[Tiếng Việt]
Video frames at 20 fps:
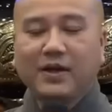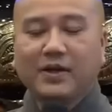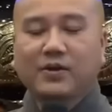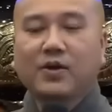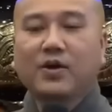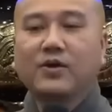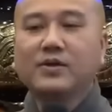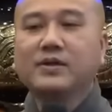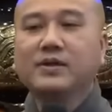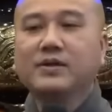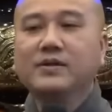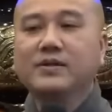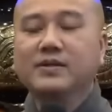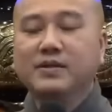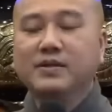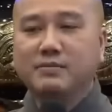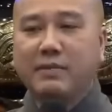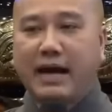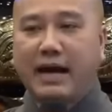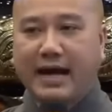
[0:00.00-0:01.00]
có những
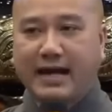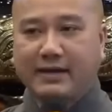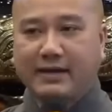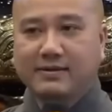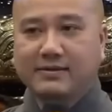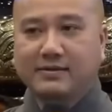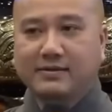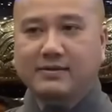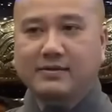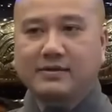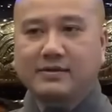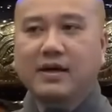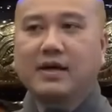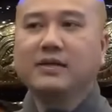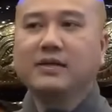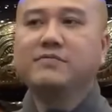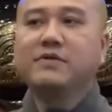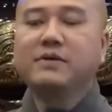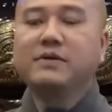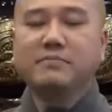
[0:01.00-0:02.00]
người bạn
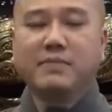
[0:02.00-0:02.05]
đến với